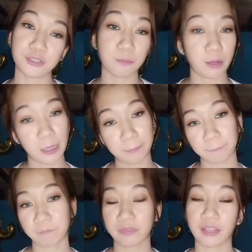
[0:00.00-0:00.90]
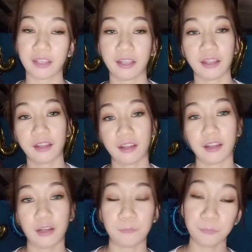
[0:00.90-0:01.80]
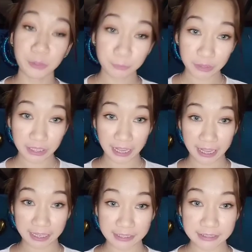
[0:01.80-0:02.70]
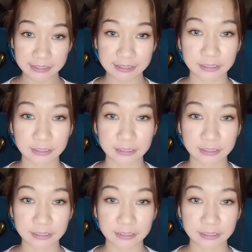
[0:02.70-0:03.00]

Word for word: di ba? Um, Una-una guys,